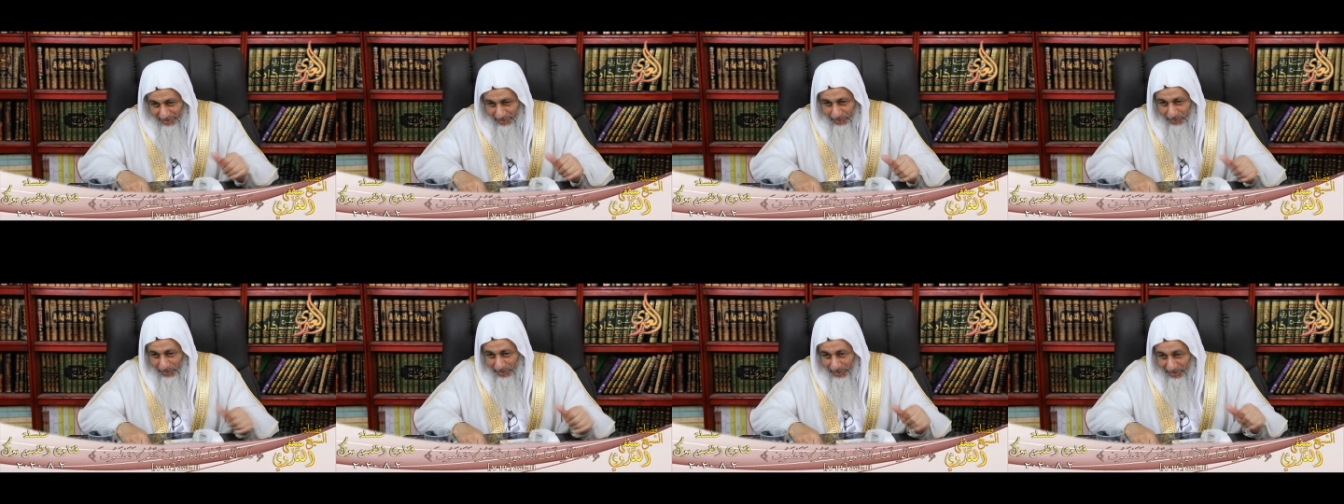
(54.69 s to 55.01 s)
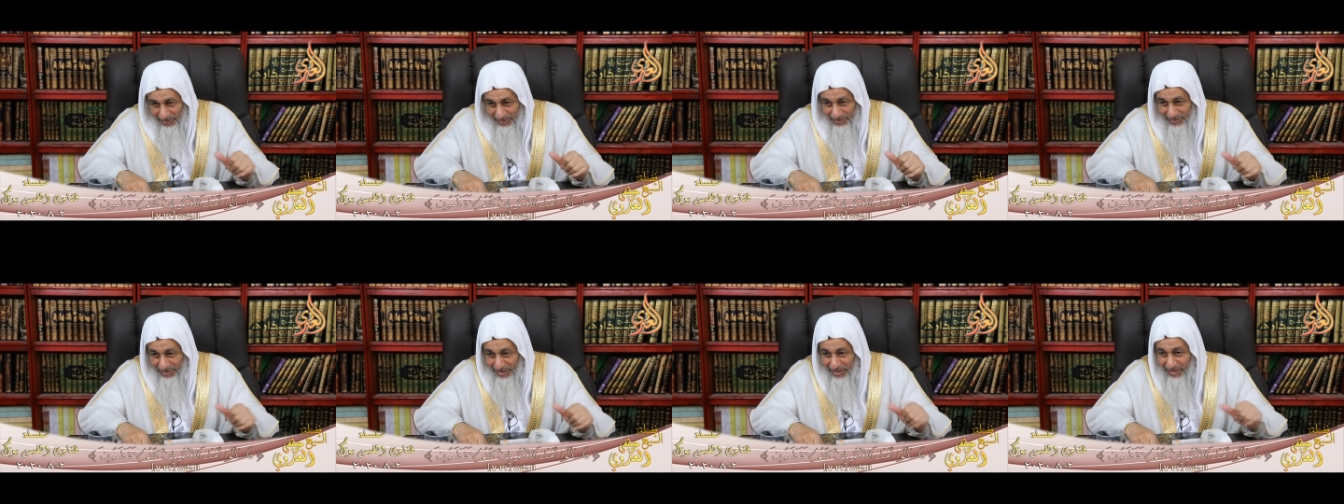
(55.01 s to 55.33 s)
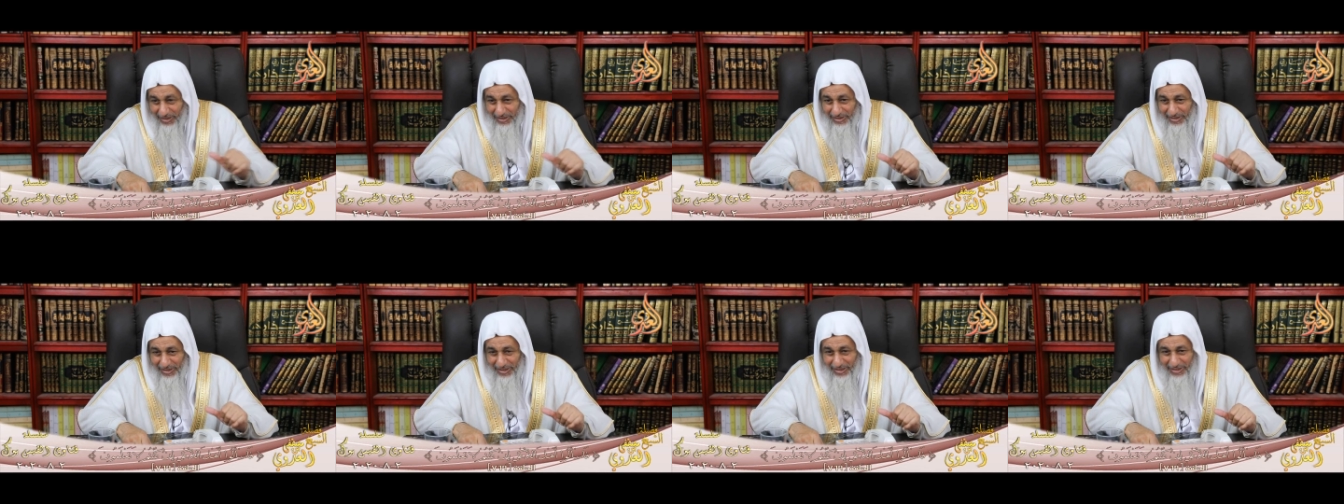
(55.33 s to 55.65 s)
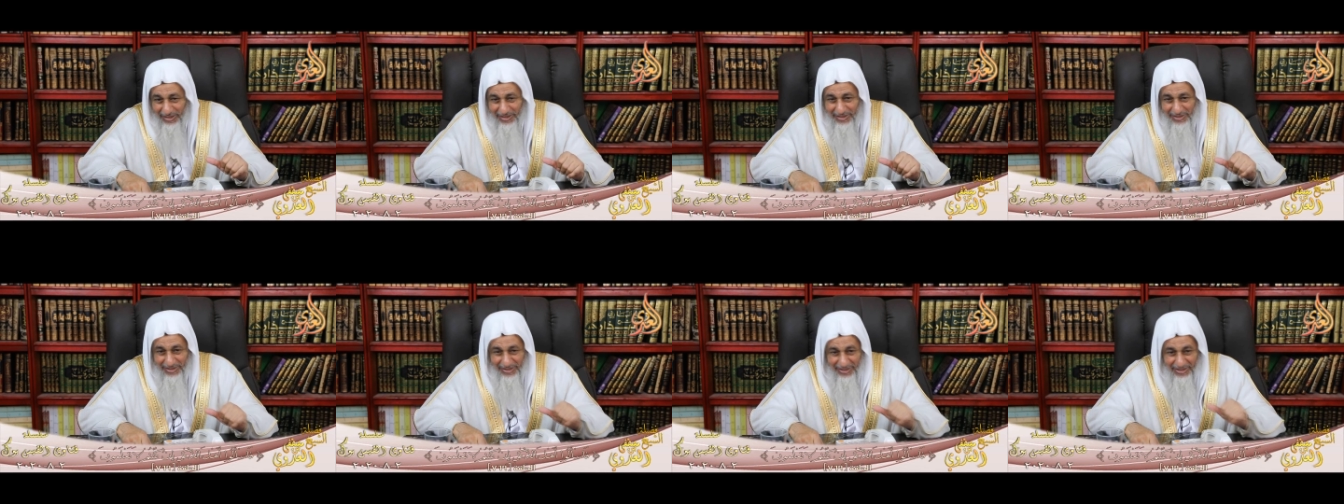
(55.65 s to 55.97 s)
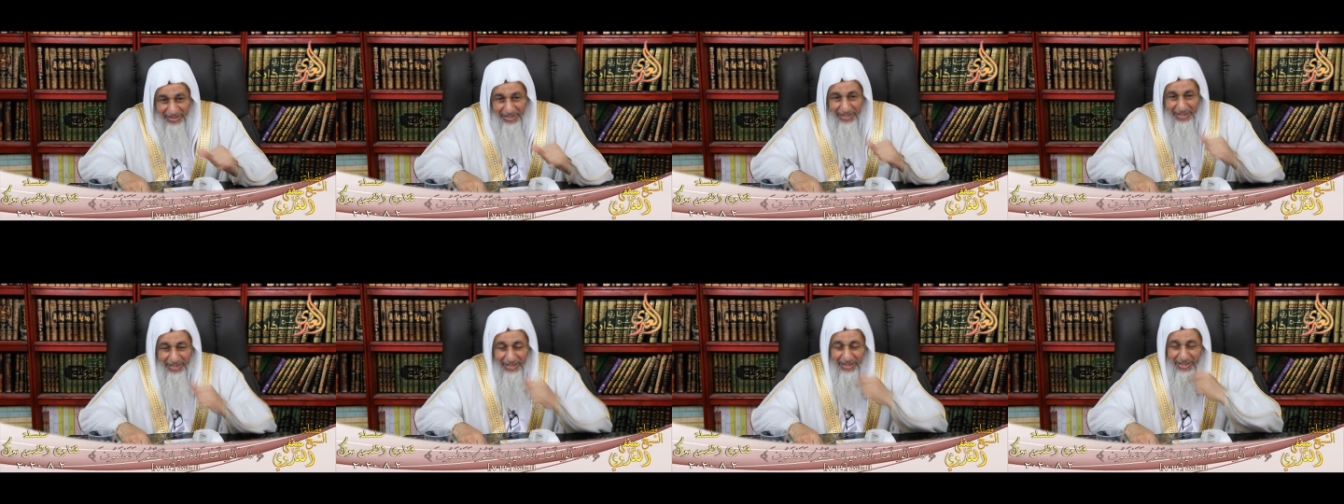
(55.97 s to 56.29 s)
هو ينتقد
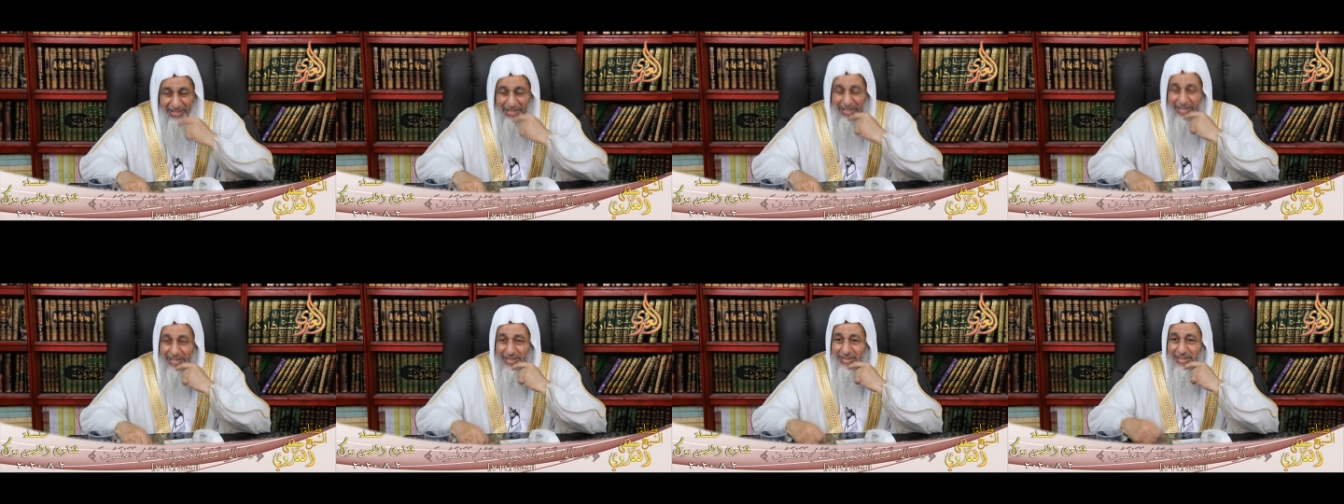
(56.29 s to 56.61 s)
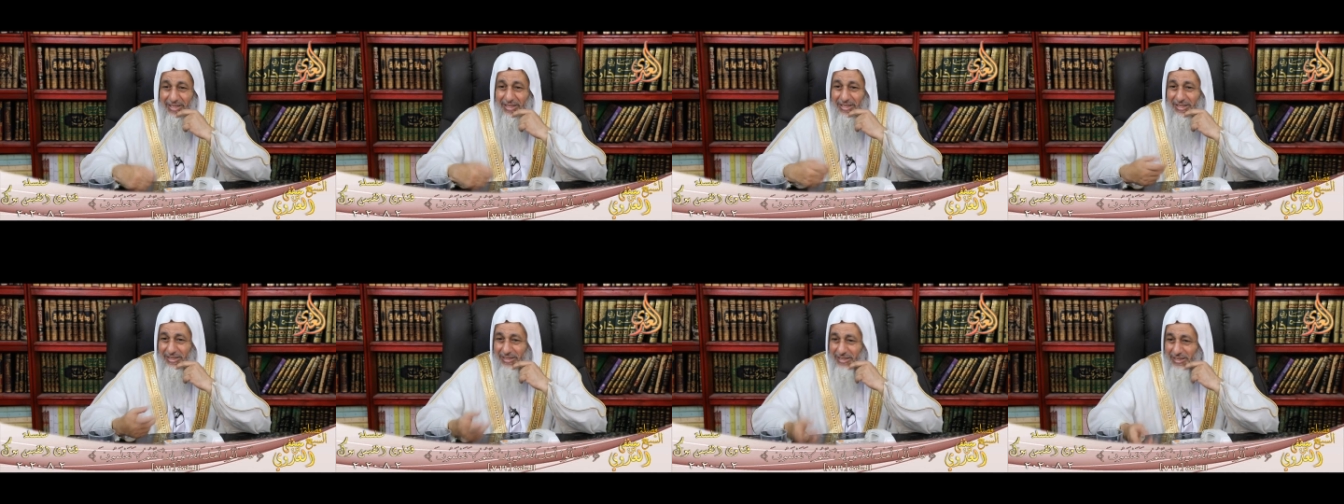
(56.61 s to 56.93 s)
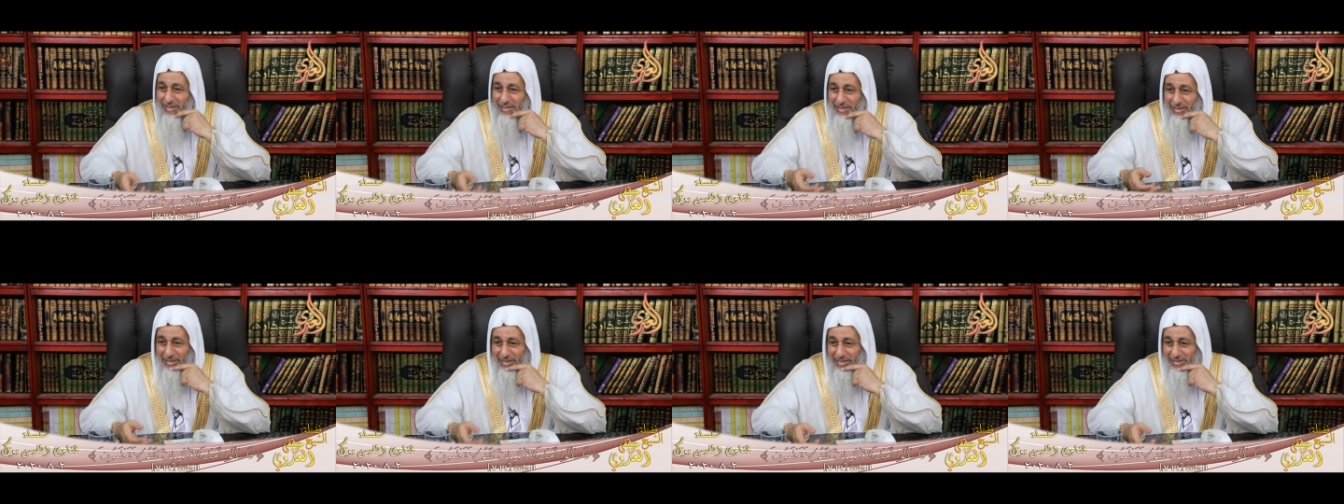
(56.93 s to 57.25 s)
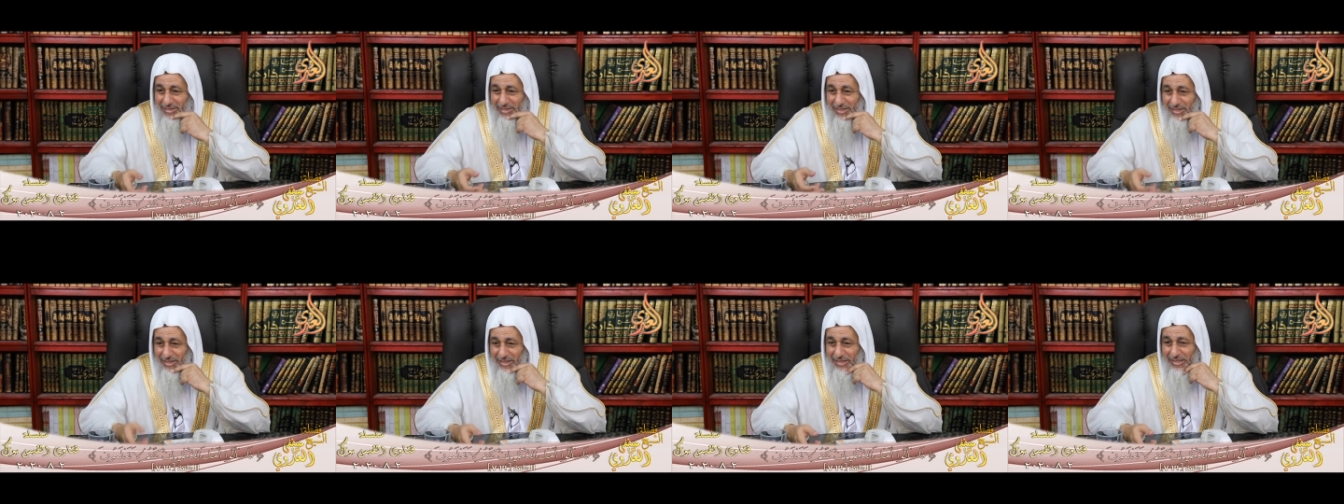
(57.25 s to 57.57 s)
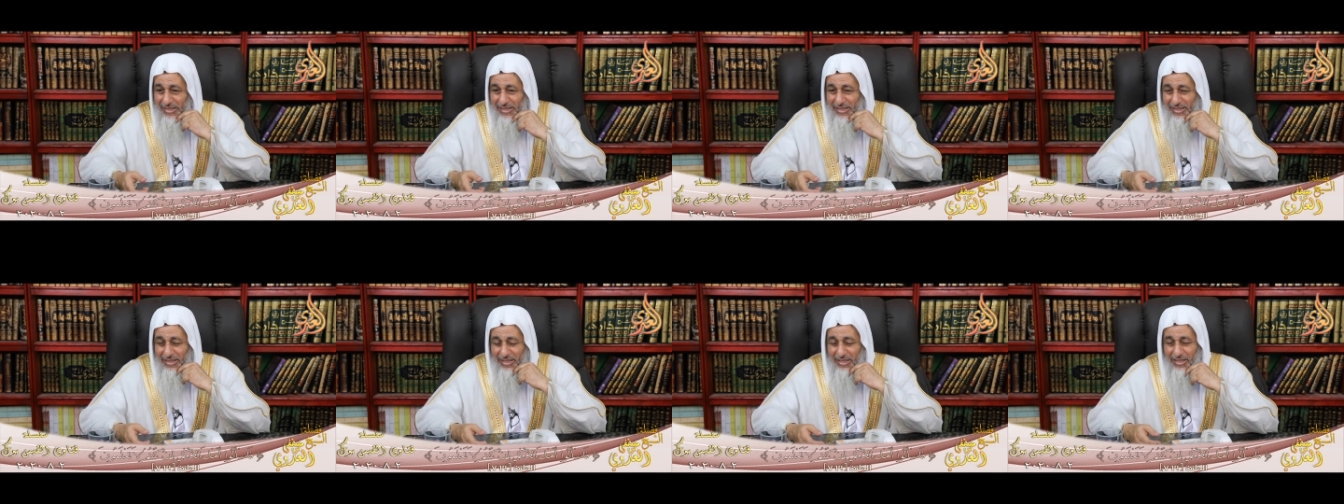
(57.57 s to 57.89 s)
الاستدلال لا ينتقد الأصل
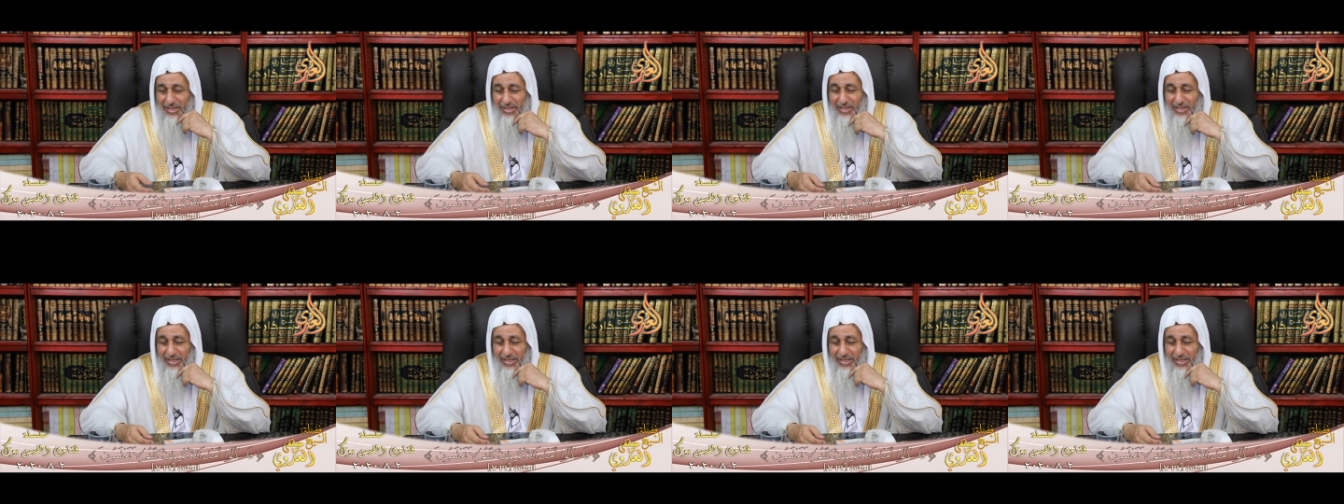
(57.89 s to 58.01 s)
الرأي